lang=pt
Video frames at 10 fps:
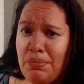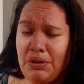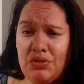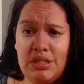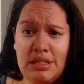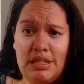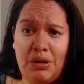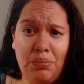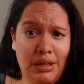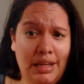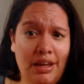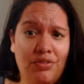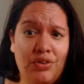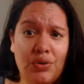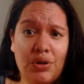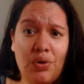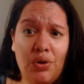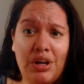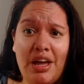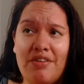para vocês terem uma ideia, foi eu que
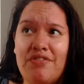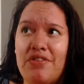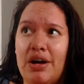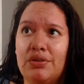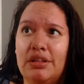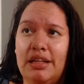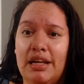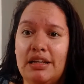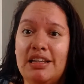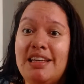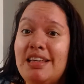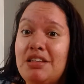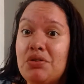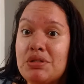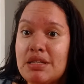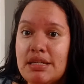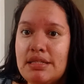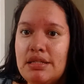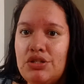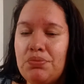coloquei a fralda dela. E eu
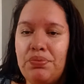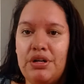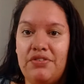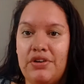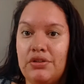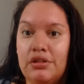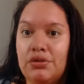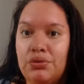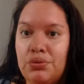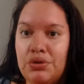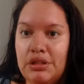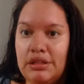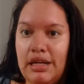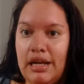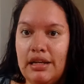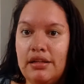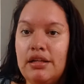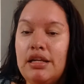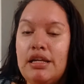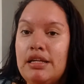esqueci de pôr a fralda noturna
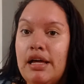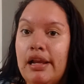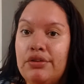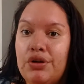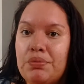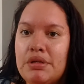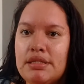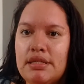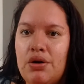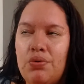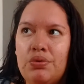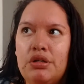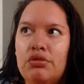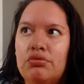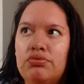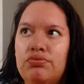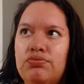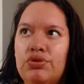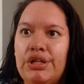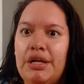dela e ela adormeceu. E eu
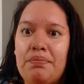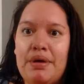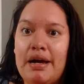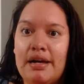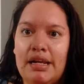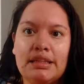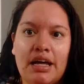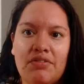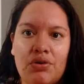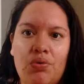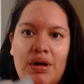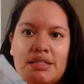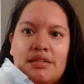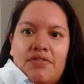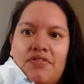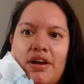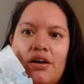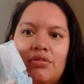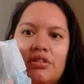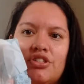fui lembrar que ela tava com essa
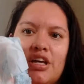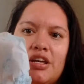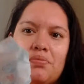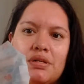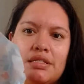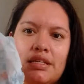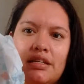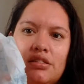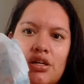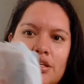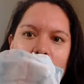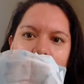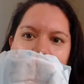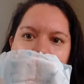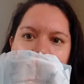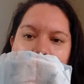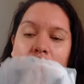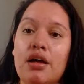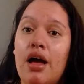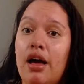fralda, já era umas 3 horas da manhã.
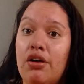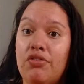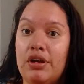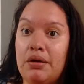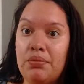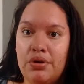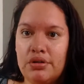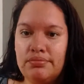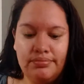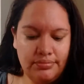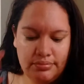Aí eu falei, amor,